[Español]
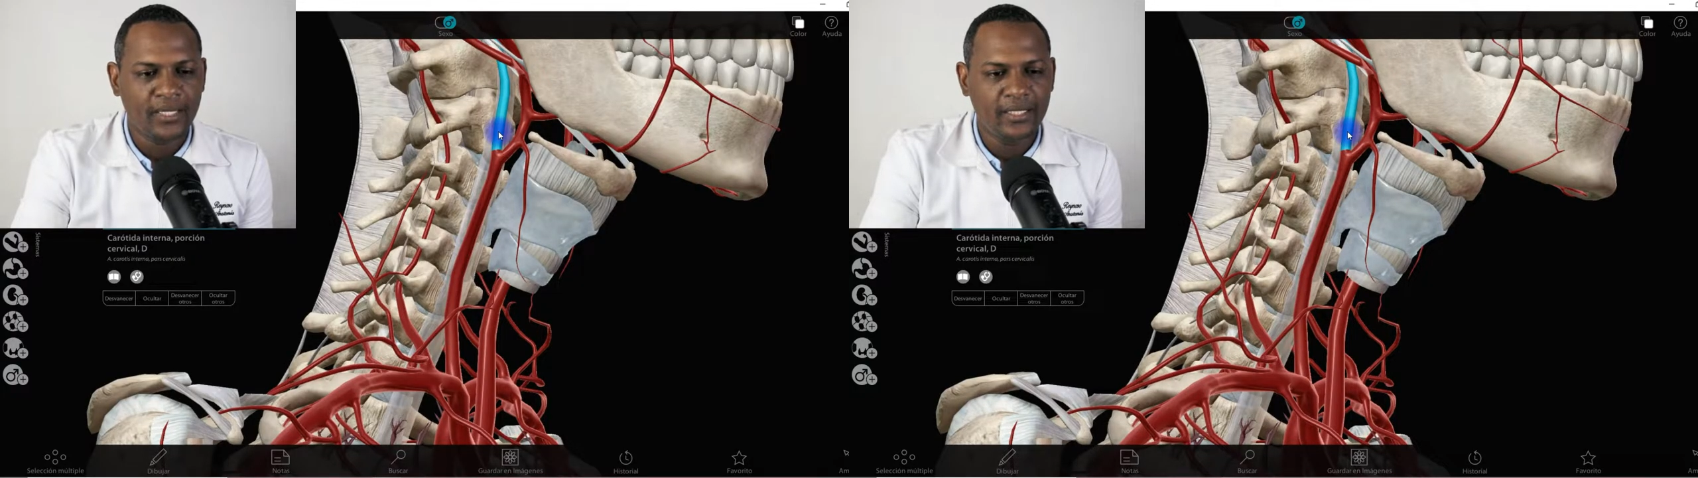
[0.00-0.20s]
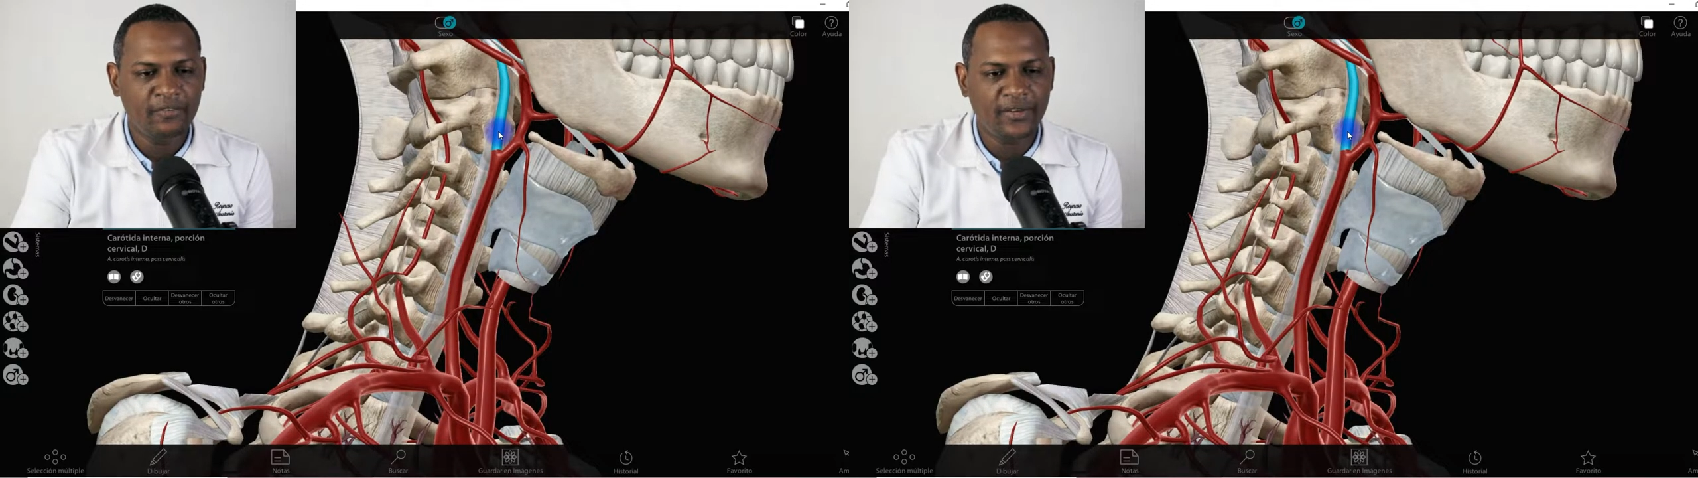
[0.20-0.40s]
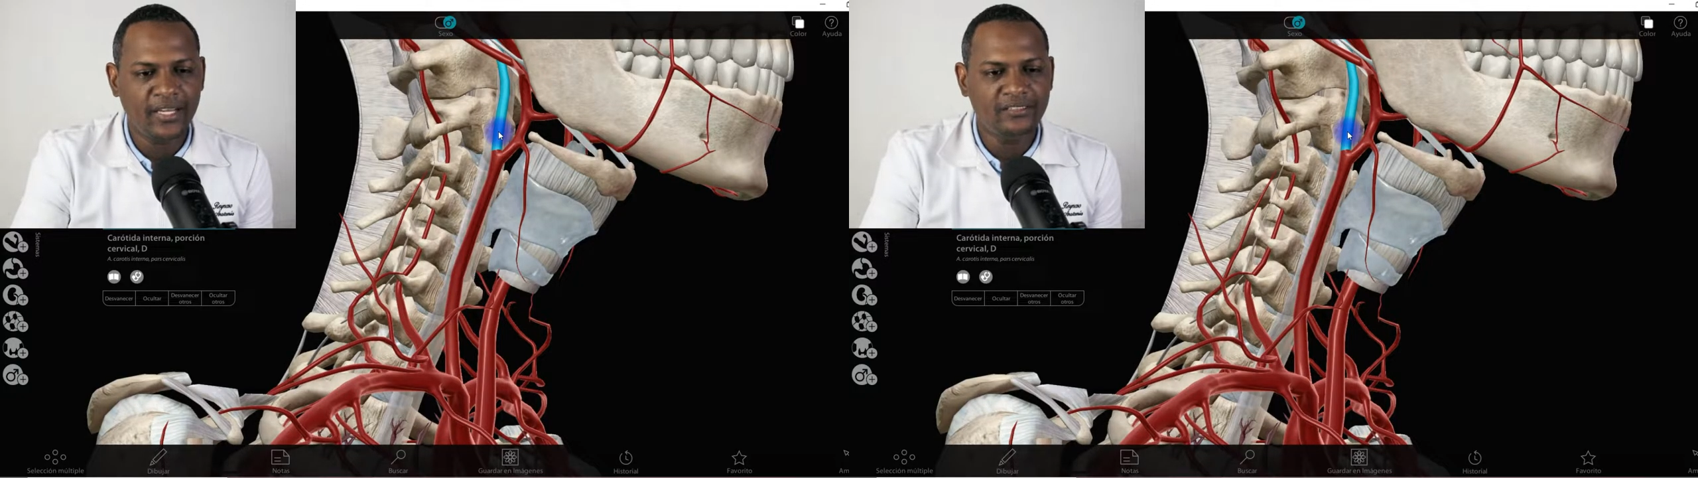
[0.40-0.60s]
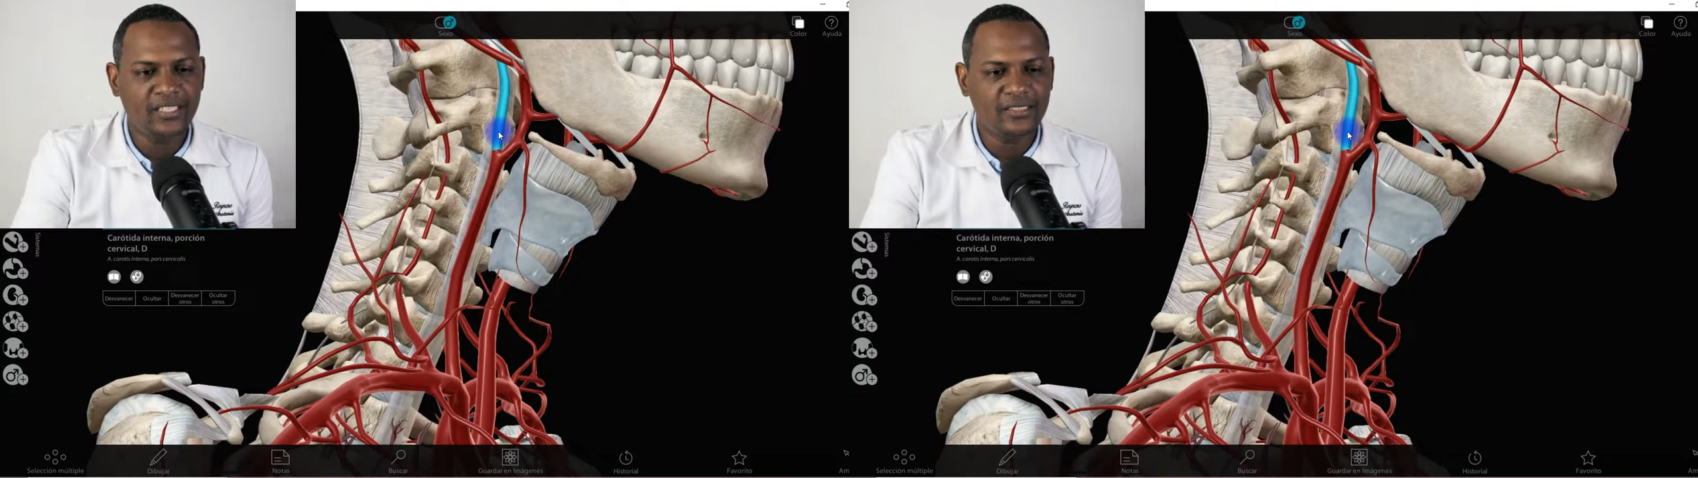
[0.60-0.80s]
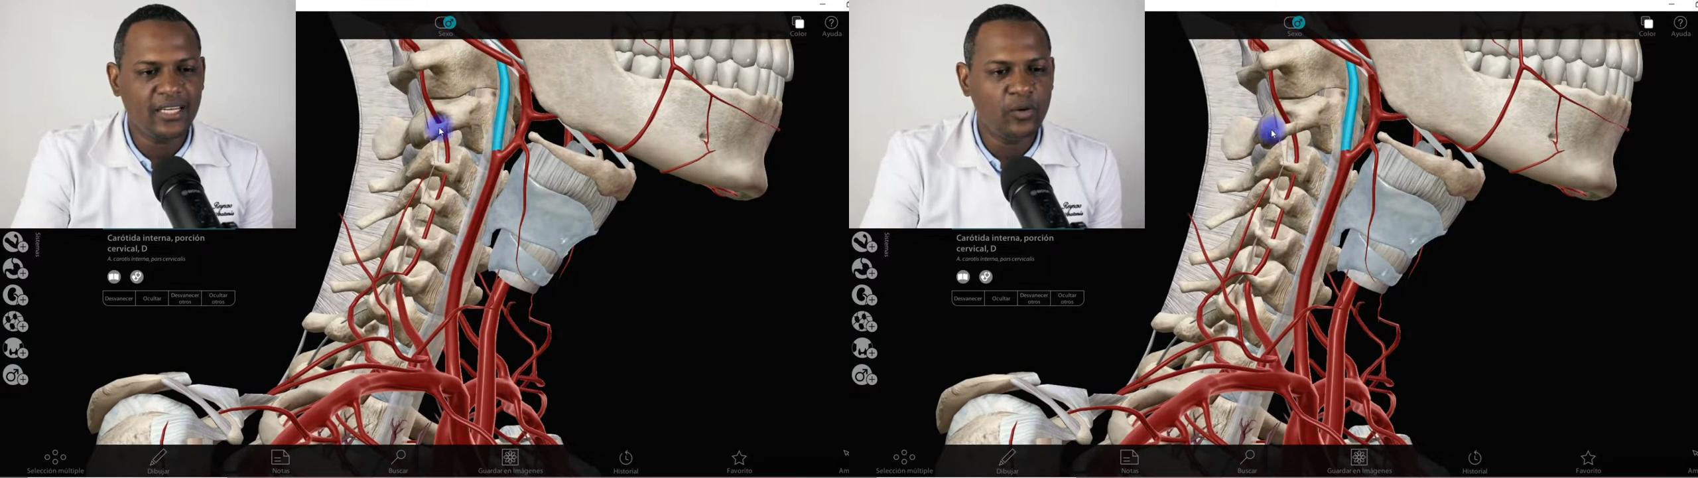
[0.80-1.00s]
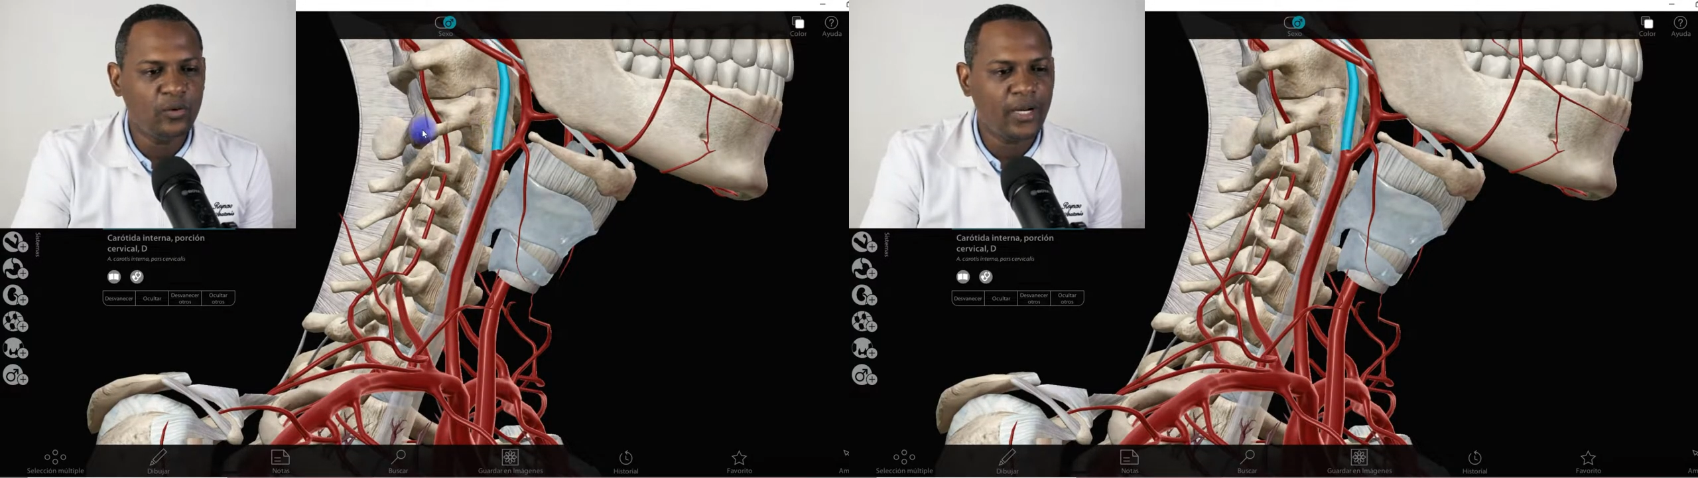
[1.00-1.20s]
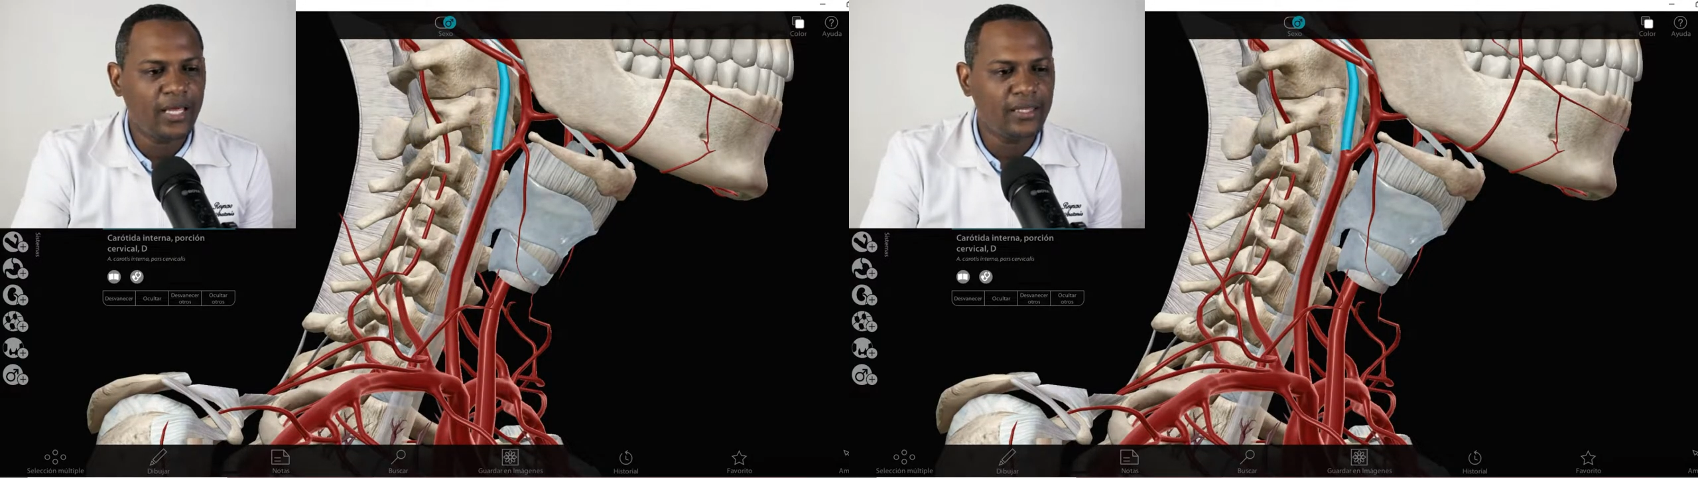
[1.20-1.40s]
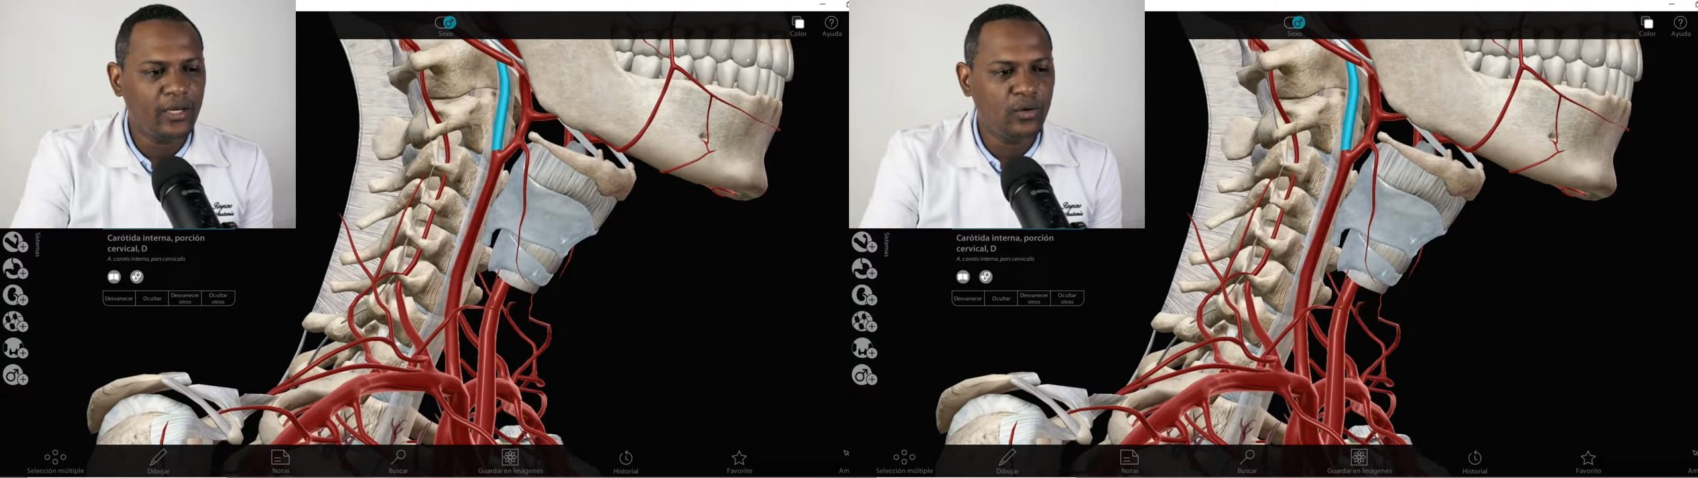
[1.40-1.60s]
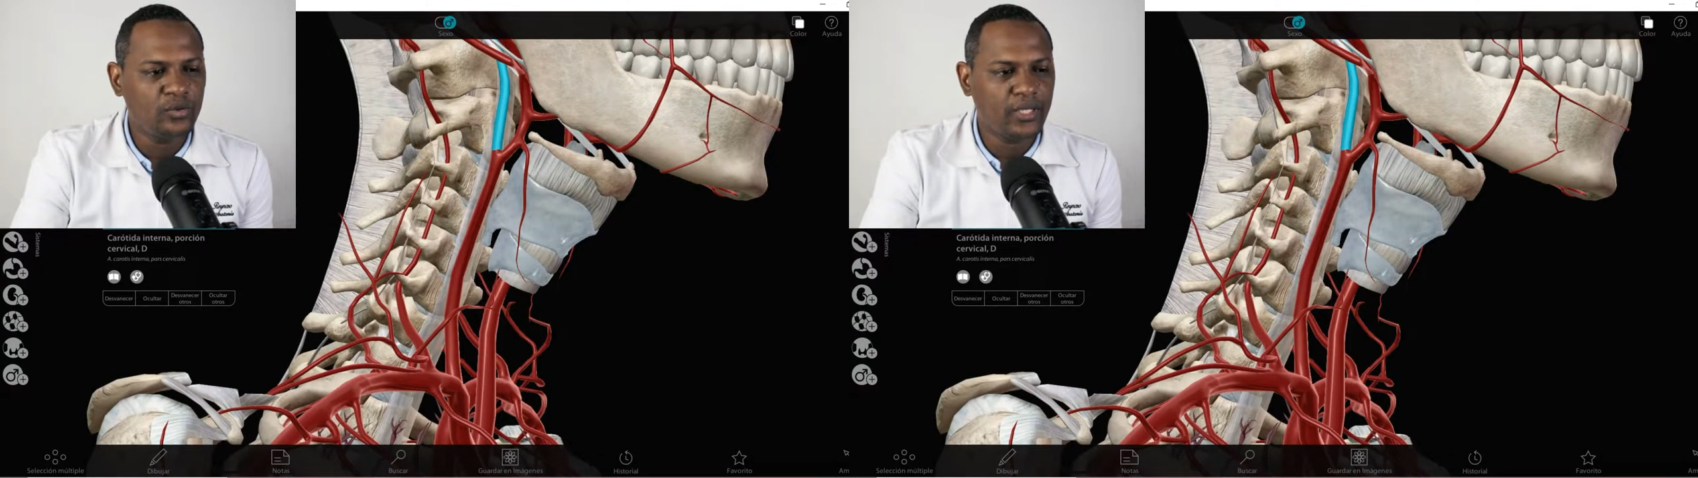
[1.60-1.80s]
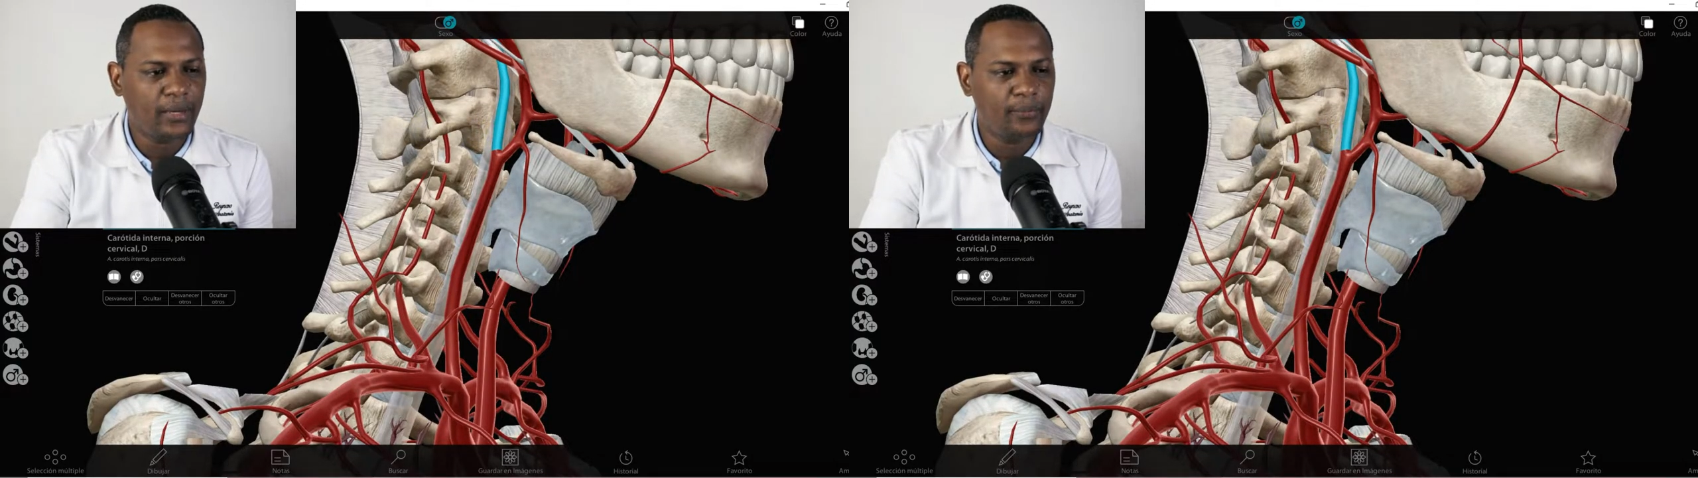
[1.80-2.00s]
Diferencia entre una de
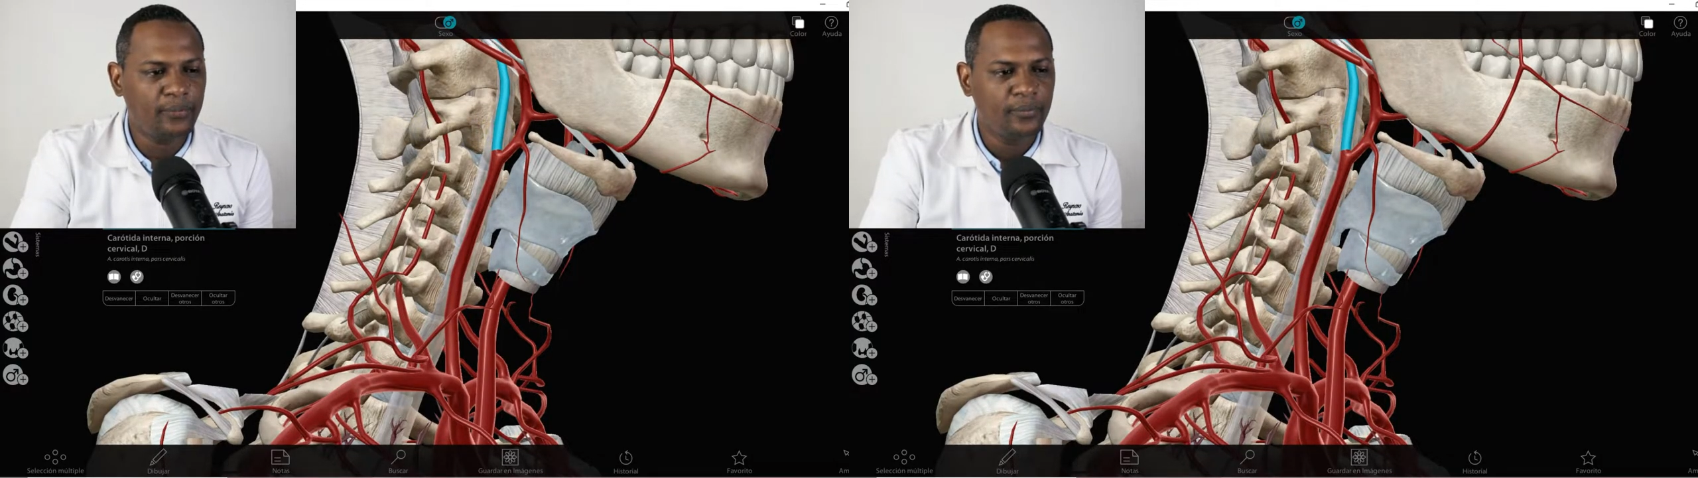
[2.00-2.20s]
otra.